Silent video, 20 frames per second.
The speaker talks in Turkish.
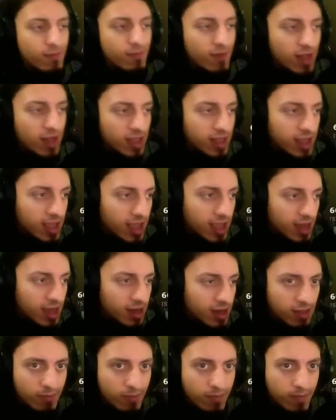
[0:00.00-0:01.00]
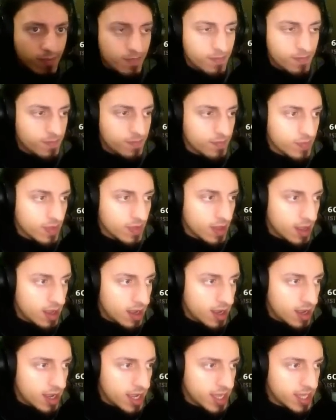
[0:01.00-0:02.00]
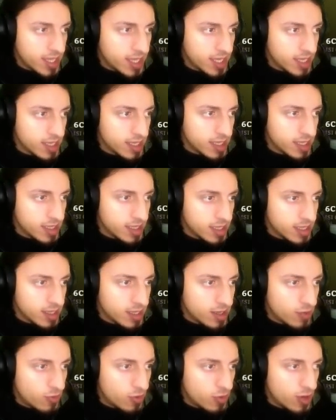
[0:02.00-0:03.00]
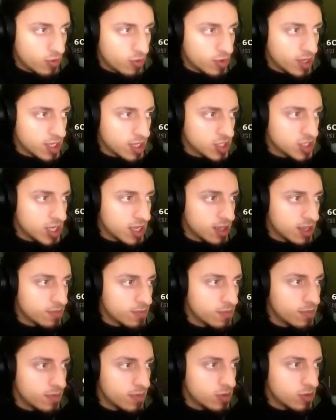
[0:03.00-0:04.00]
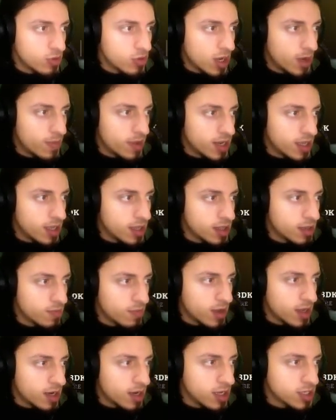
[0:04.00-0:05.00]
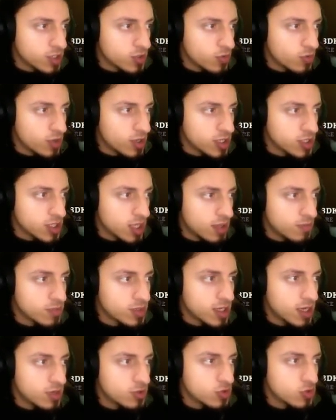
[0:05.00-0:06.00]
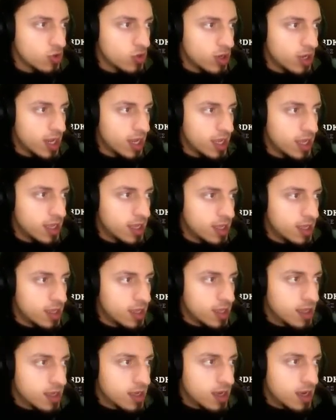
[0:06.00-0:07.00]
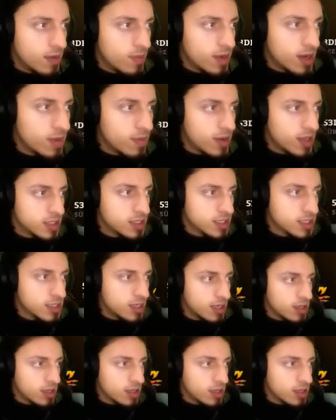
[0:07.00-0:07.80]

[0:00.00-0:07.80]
vallahi gerildim. Ay. Oha oyunu aşağı aldım. Dur kamerayı alayım bari oyunu aşağı almışken şöyle. Kamerayı birazcık daha